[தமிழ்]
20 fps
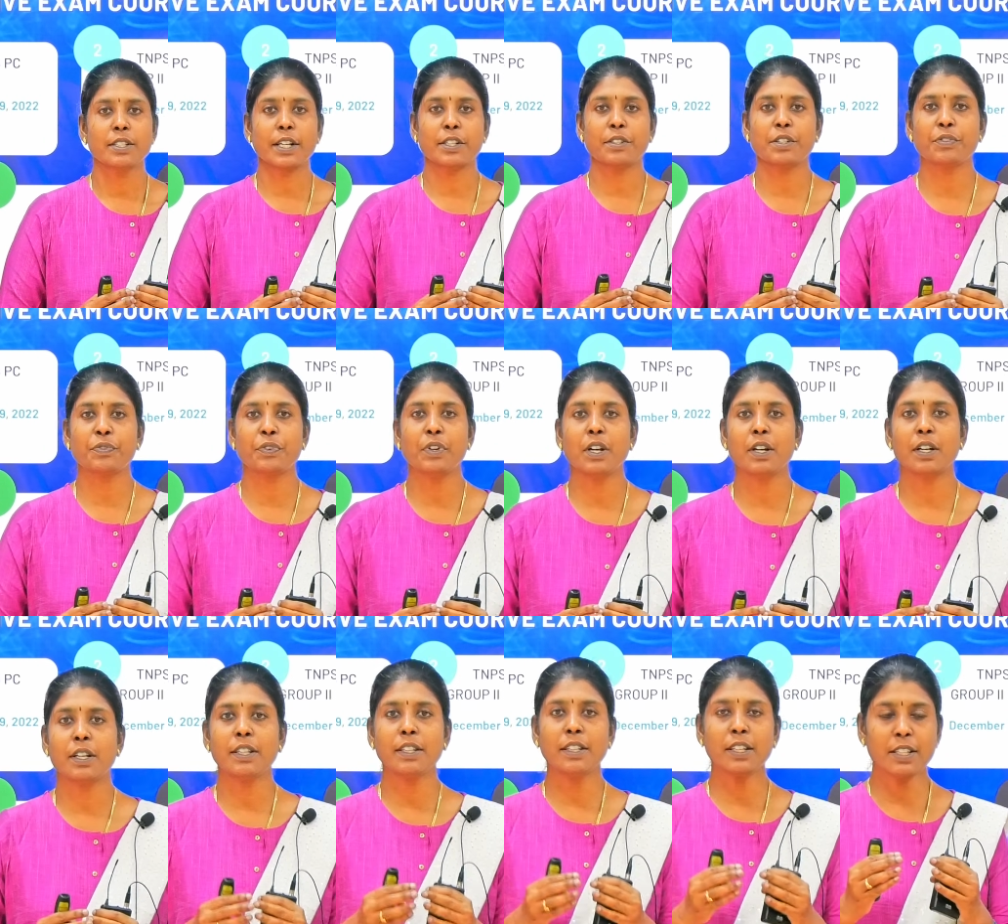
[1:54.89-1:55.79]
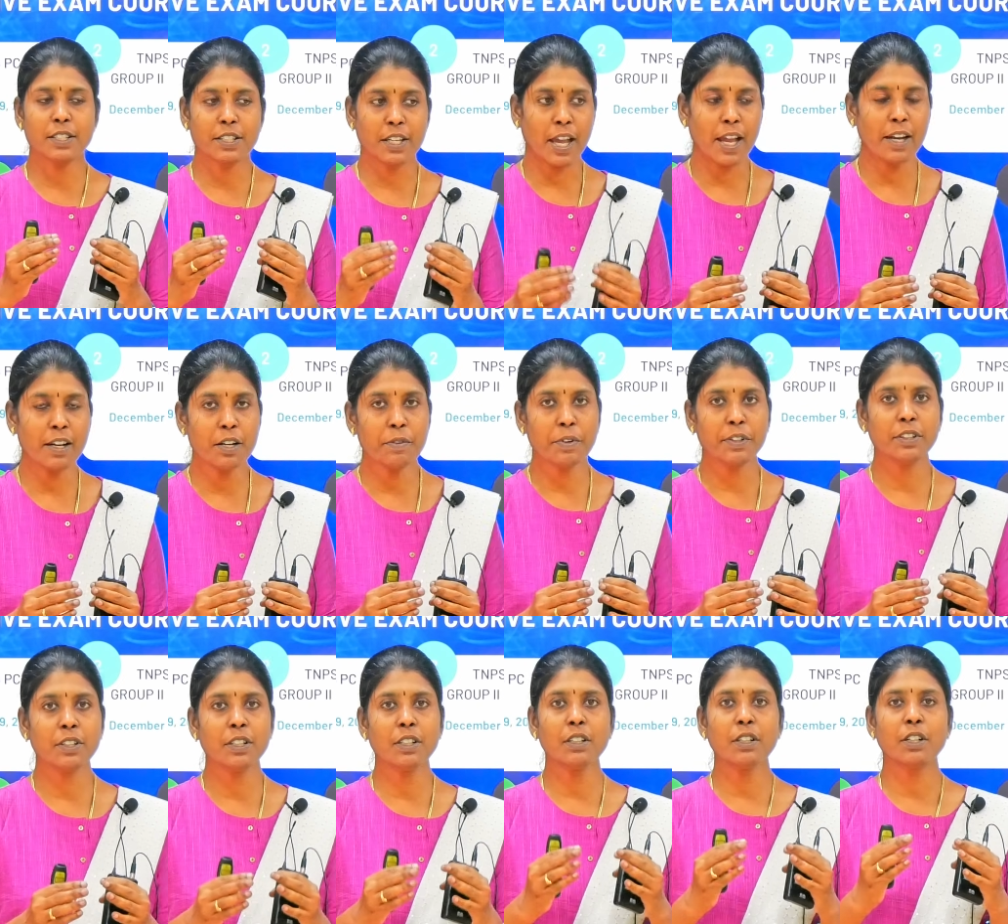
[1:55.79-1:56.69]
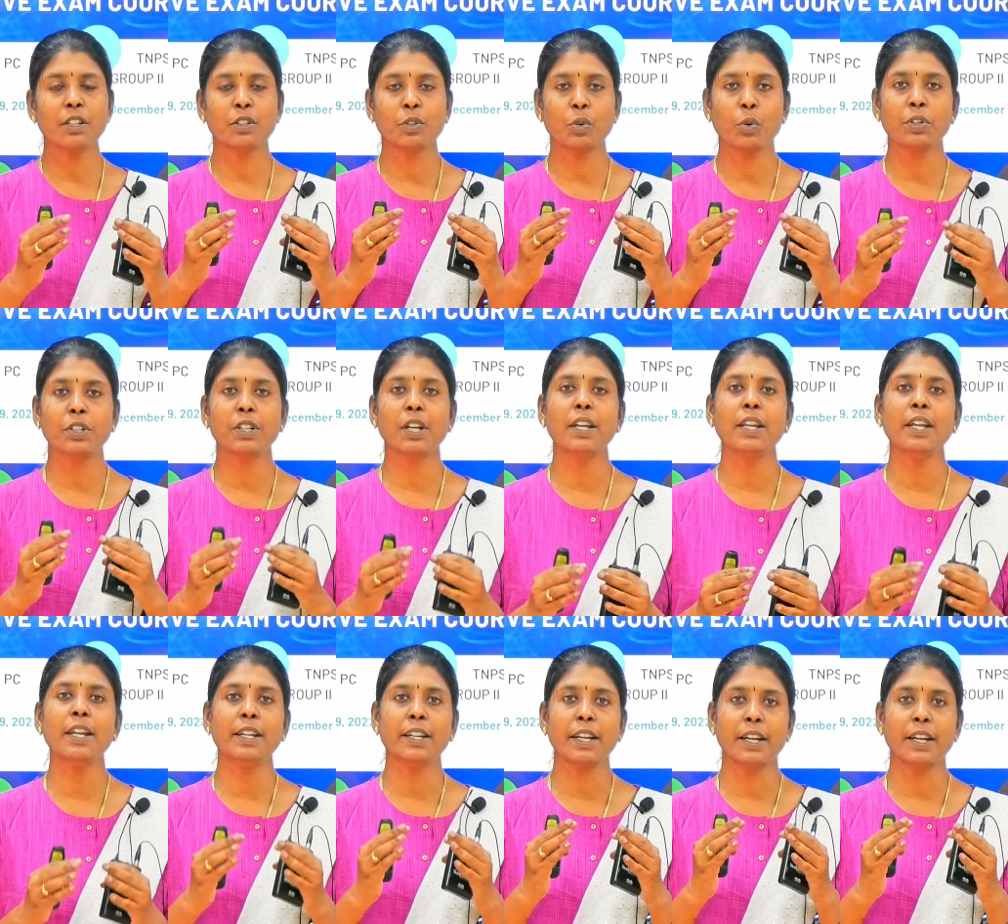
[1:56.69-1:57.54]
சக்ஸஸ்ஃபுல்லாக இந்த சேனல் வந்து டோட்டலி